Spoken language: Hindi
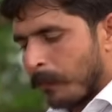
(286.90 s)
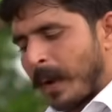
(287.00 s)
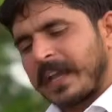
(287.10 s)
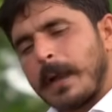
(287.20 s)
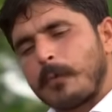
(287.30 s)

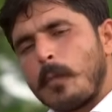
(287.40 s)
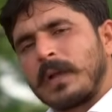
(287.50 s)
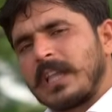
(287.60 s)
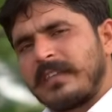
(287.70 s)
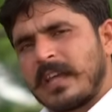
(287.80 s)
बाकी आपको
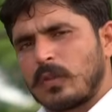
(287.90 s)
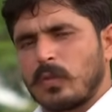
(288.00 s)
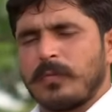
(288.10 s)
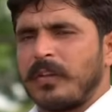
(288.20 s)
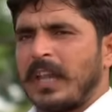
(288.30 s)
पता है सर
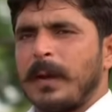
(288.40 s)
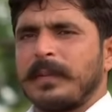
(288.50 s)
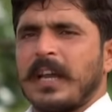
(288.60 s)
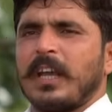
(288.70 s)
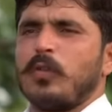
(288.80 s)
ज़्यादा
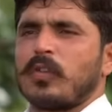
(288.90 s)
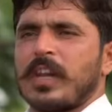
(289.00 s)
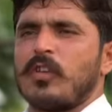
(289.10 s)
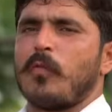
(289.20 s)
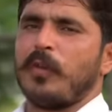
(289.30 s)
बताने की जरूरत
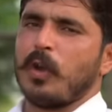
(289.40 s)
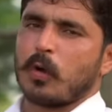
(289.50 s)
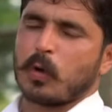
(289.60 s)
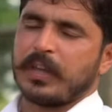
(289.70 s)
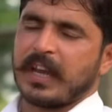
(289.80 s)
नहीं जो वीडियो
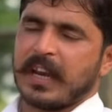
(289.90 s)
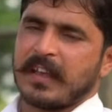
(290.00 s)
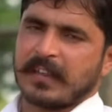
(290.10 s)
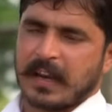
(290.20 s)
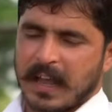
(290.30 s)
को देख रहे
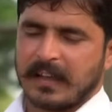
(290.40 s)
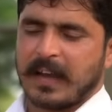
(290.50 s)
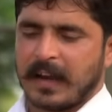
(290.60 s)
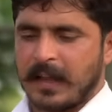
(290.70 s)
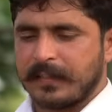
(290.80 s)
हैं सर लाइक
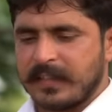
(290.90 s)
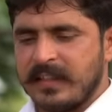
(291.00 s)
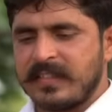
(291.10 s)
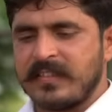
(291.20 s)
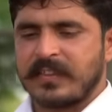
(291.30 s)
कर रहे हैं
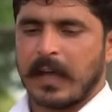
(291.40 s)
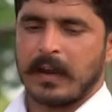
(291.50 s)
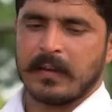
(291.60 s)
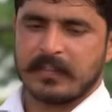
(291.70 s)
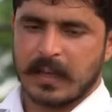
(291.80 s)
तीन तीन
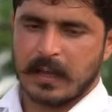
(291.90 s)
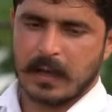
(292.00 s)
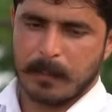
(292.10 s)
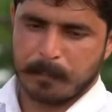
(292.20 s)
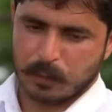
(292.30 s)
साल से
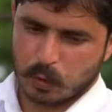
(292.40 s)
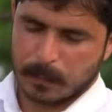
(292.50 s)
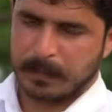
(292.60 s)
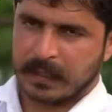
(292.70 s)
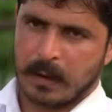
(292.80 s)
दो
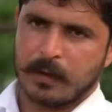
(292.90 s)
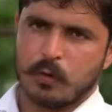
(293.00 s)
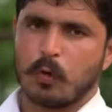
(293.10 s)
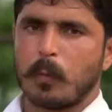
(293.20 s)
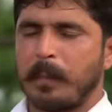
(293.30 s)
में
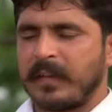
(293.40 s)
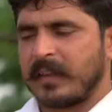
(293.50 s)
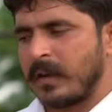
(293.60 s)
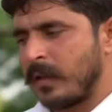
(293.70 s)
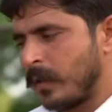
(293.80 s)
यूट्यूब पे हैं
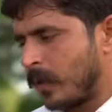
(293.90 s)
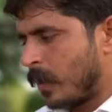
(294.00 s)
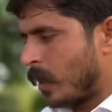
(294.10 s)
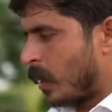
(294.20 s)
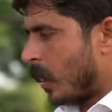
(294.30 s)
सर
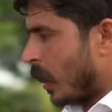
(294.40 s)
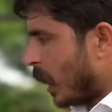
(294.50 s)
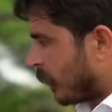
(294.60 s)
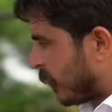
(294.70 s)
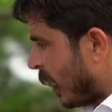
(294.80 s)

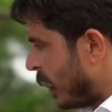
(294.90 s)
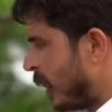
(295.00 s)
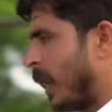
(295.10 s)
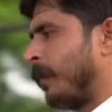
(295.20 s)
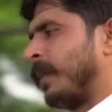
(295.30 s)
अच्छा ही
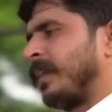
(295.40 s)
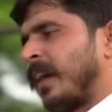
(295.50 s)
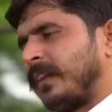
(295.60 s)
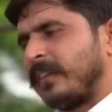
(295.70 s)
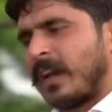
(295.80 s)
एनिमल
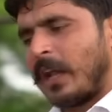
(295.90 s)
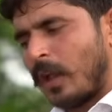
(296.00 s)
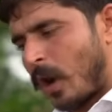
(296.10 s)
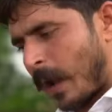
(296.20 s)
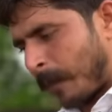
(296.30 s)
दिखाते हैं सर आ
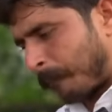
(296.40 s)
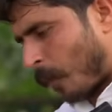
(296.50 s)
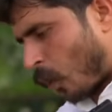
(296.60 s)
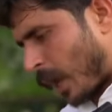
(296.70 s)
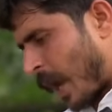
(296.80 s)
जाओ आप
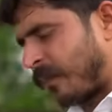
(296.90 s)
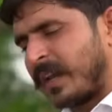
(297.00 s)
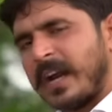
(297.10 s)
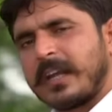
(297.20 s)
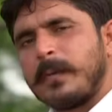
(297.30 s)
और
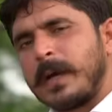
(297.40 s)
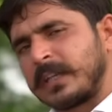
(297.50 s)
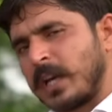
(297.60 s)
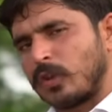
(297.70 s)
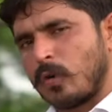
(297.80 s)
एवरेज रेट की बात
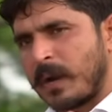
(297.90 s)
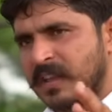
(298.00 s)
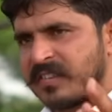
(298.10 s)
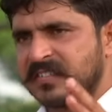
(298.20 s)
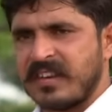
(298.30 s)
करें तो
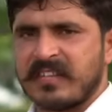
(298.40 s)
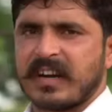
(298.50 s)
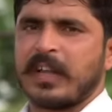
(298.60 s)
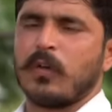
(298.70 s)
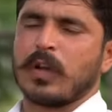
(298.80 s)
हमारा सिक्सटी
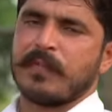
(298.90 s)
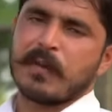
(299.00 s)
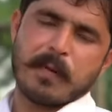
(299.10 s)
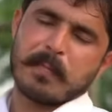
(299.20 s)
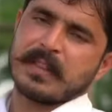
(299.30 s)
स्टार्टिंग होके
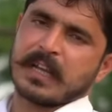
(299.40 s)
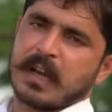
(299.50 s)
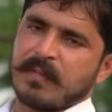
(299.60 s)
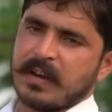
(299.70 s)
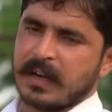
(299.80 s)
वन फिफ्टी तक
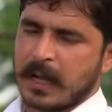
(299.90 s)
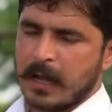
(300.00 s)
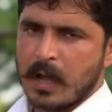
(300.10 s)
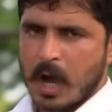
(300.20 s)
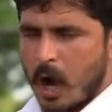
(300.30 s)
एवरेज रेट है
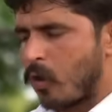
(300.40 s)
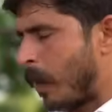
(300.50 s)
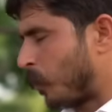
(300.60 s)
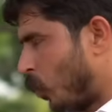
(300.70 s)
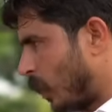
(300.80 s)
आओ
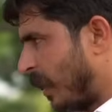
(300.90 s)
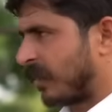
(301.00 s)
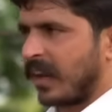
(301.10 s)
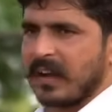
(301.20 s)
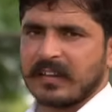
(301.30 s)
आपको गाय
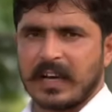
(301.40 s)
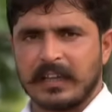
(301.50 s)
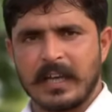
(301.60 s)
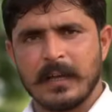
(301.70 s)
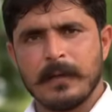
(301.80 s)
चला कर
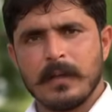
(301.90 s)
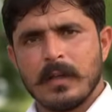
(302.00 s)
दिखाते हैं